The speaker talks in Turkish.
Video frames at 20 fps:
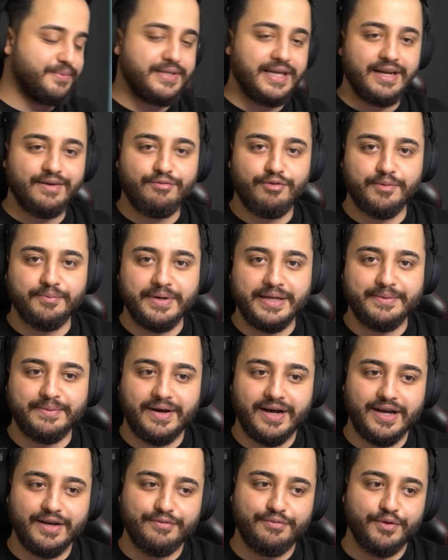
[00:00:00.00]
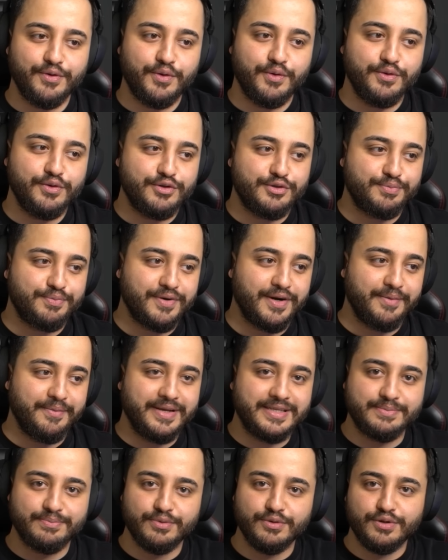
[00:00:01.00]
telefon benim iPhone 13 Pro
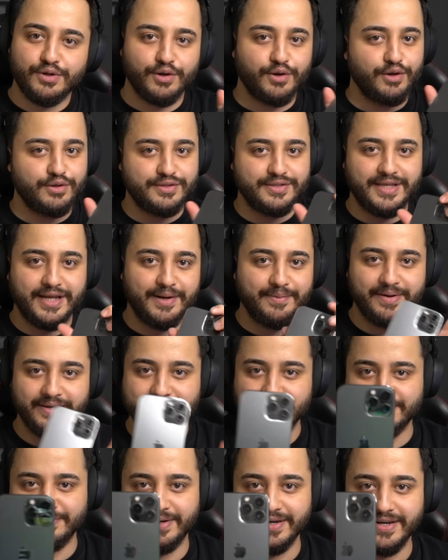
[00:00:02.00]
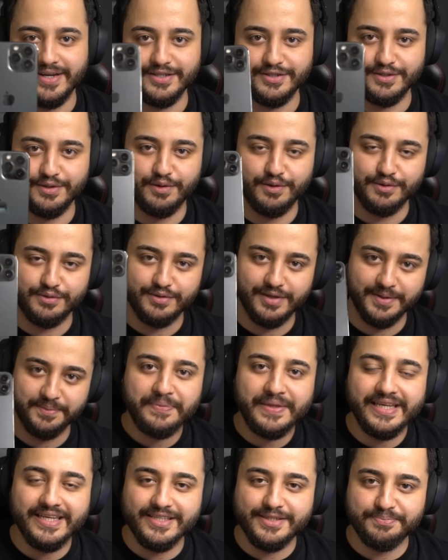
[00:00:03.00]
Max. Bunu da gösteremezdim arkadaşlar öyle
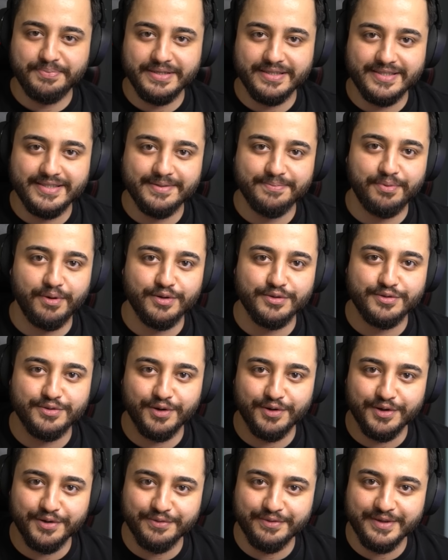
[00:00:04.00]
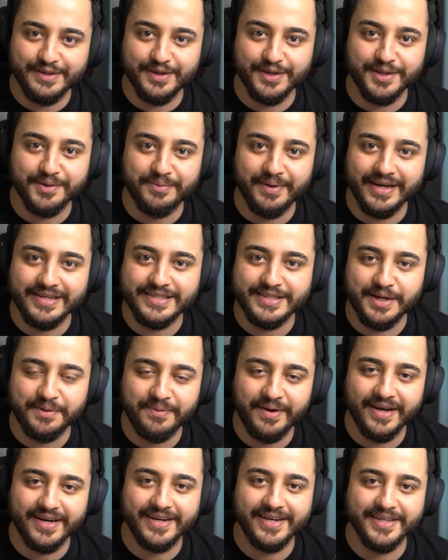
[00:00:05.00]
söyleyeyim. Hiçbir sponsorlu videoda başka
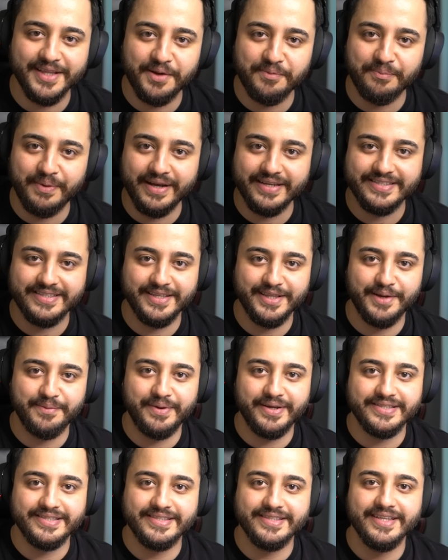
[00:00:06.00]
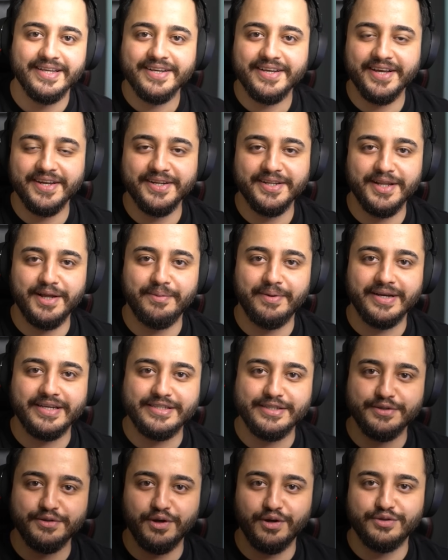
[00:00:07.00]
markadan bahsedemezsin. Kanıtlamak
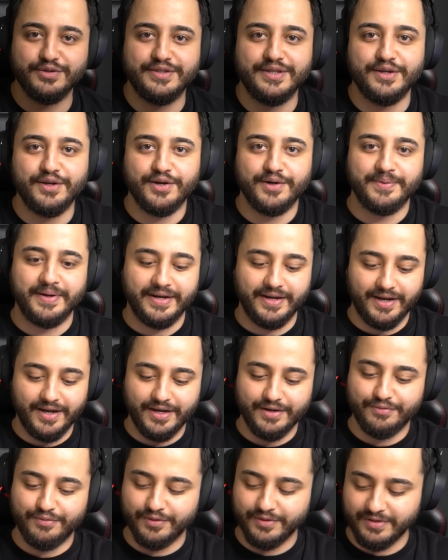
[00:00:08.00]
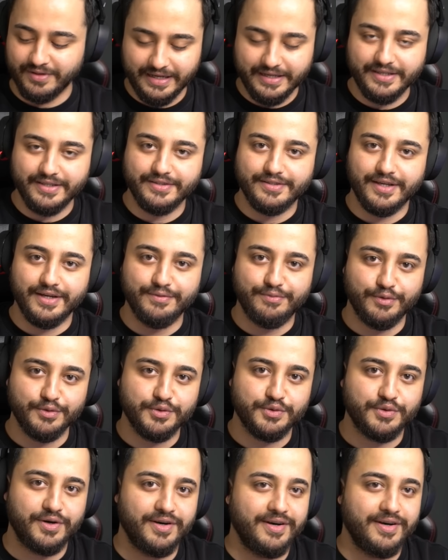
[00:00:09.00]
için gösteriyorum yani. iPhone en iyi telefondur.